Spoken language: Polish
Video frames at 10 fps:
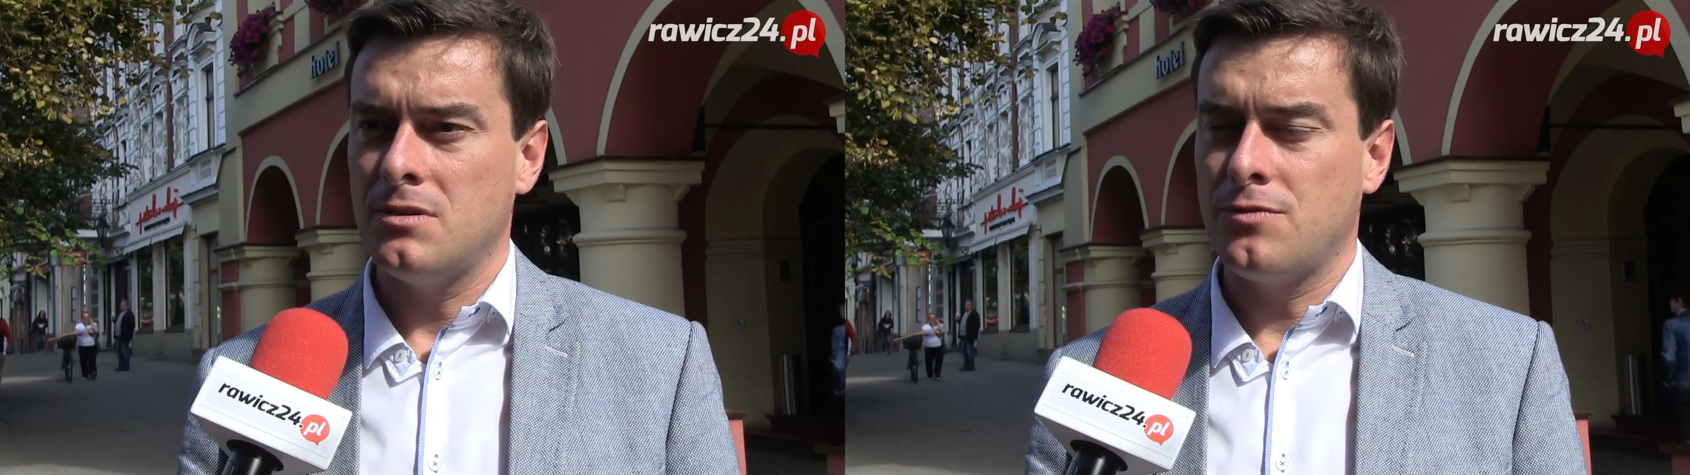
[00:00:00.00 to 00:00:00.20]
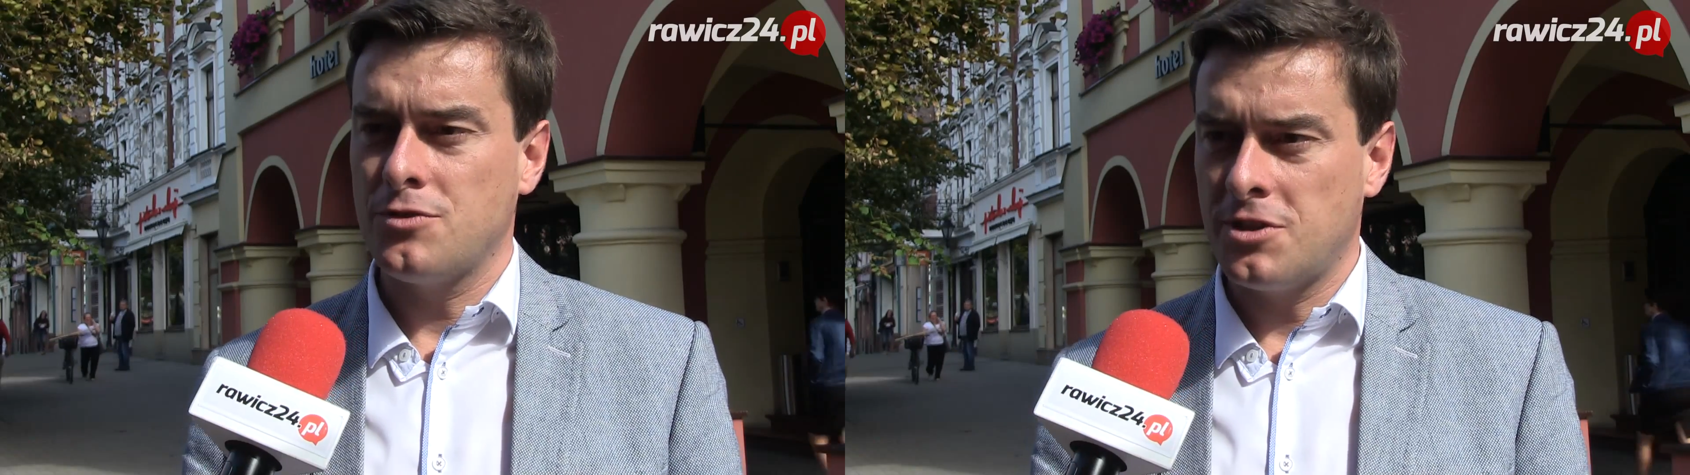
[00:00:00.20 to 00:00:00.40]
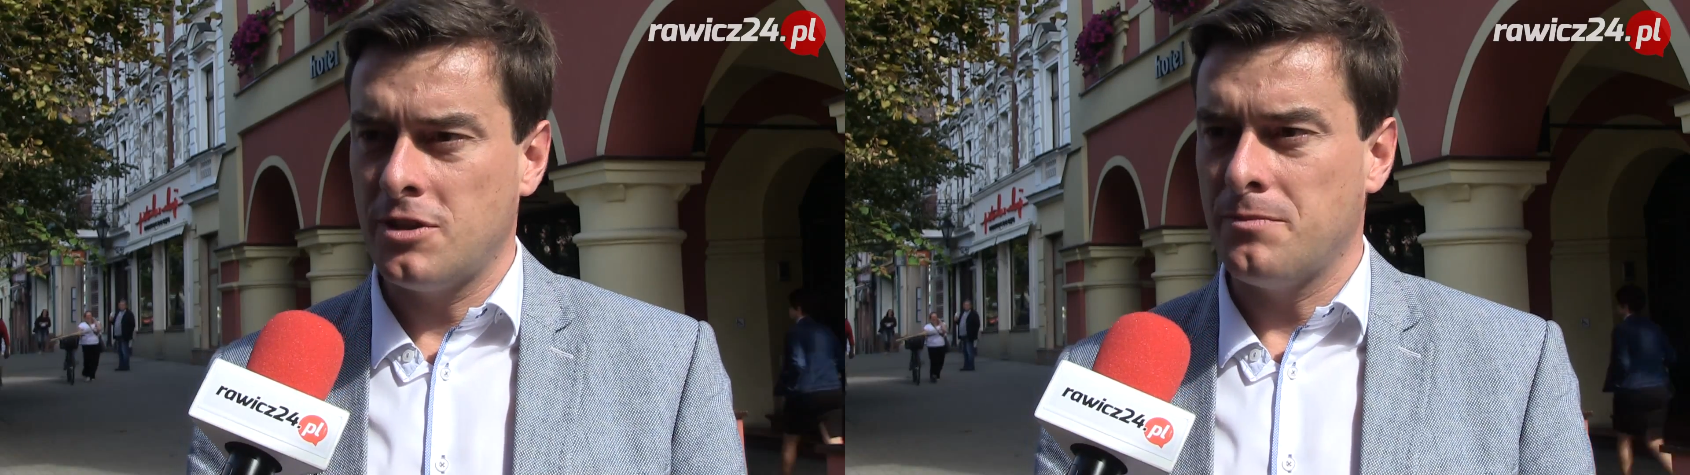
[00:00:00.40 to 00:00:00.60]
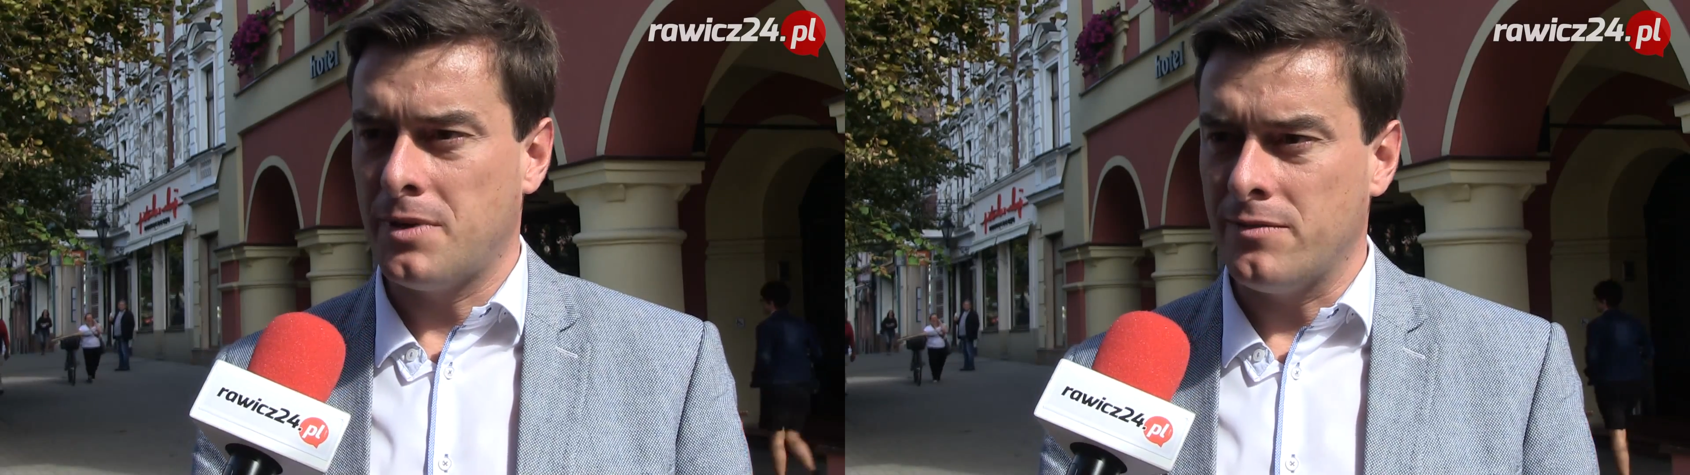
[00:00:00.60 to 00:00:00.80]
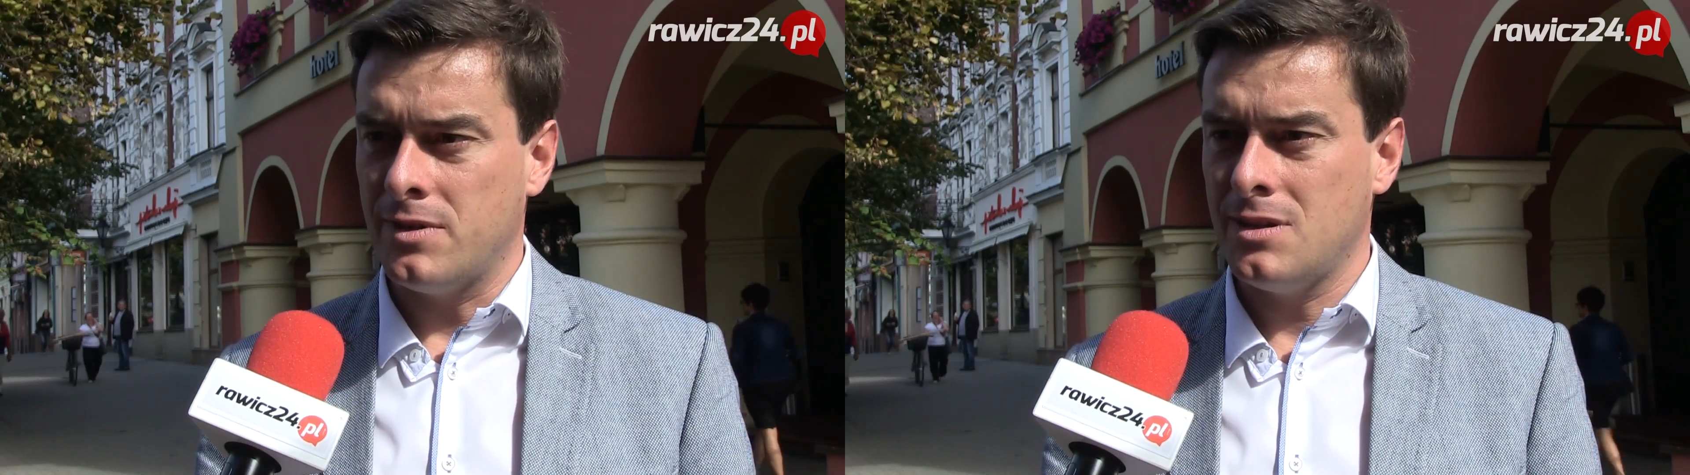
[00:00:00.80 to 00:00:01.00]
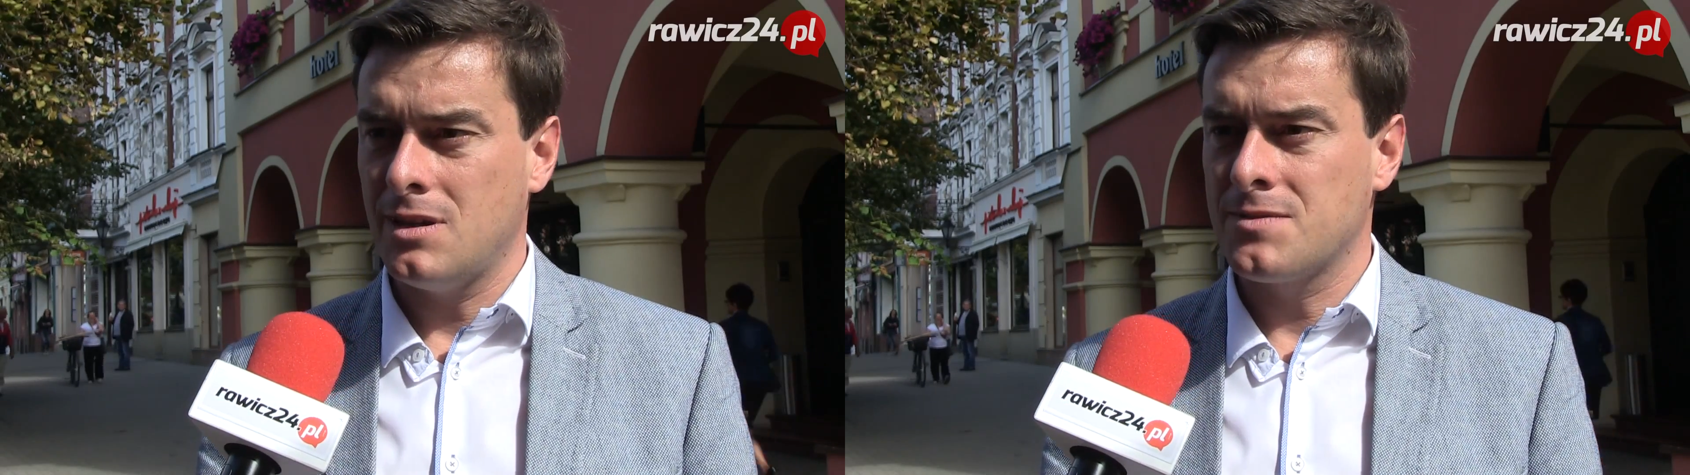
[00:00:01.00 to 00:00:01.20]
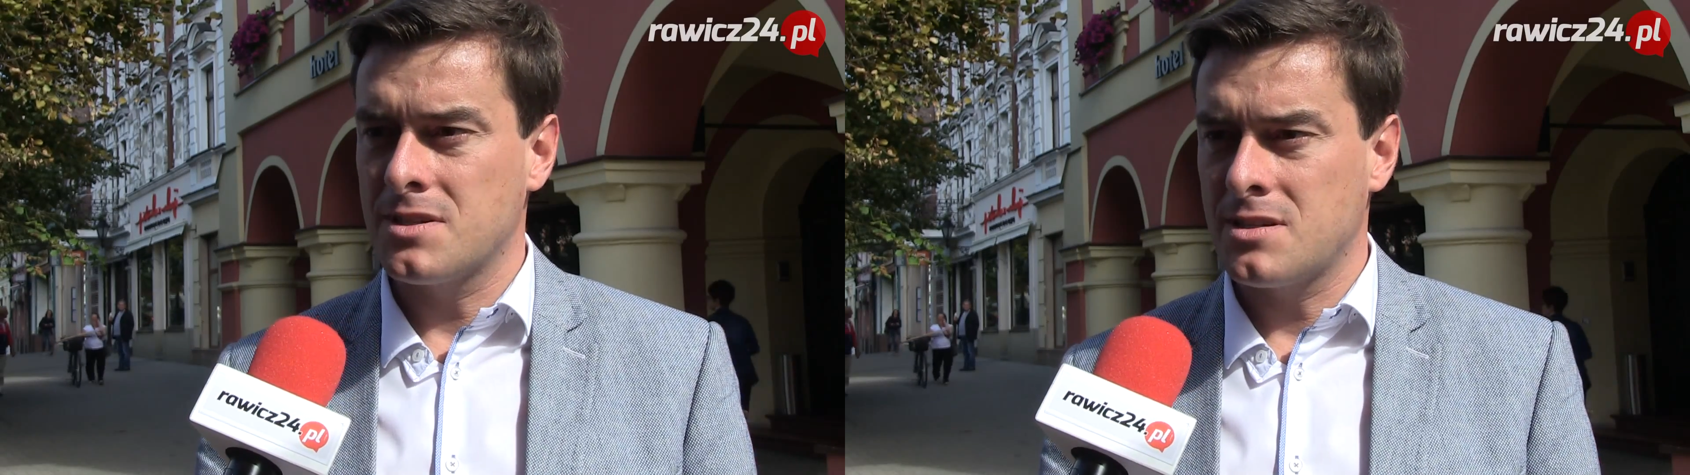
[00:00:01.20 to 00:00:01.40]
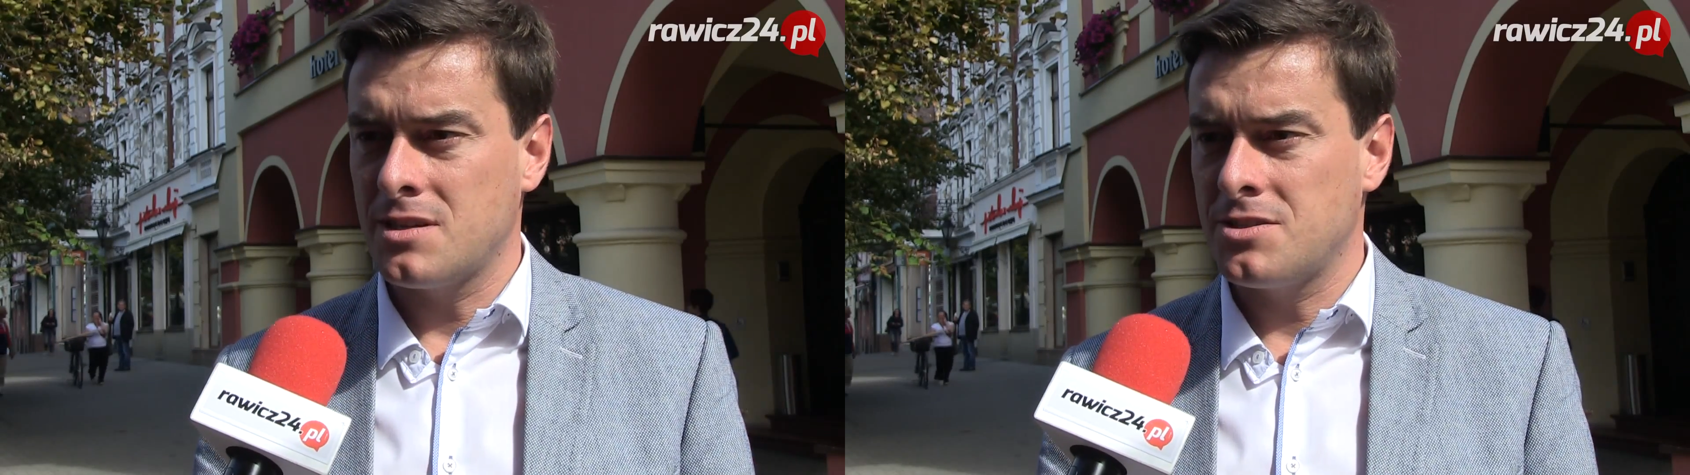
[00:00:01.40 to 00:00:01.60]
tworzeniem prawa, a w
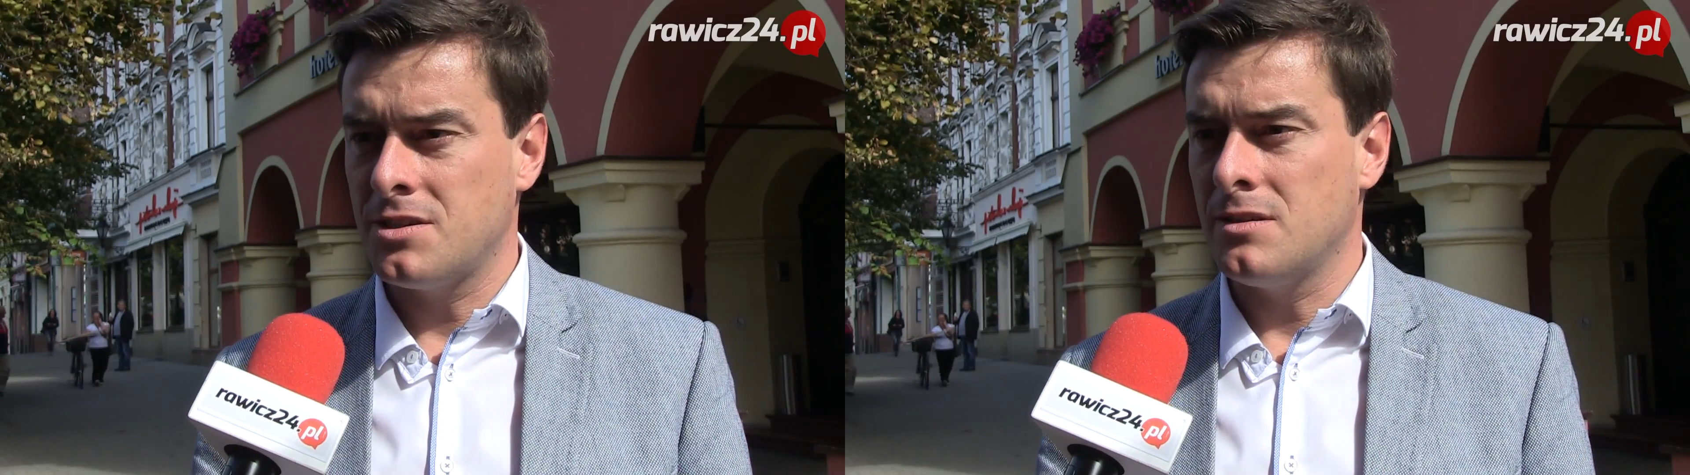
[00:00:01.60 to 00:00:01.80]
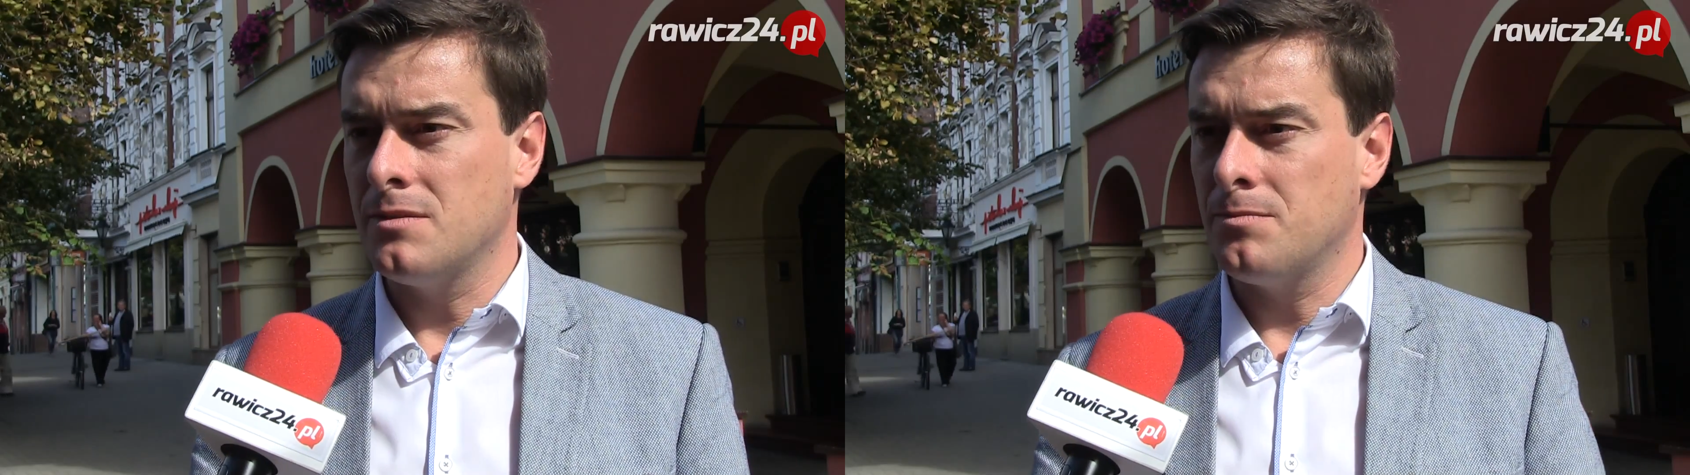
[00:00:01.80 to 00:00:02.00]
zasadzie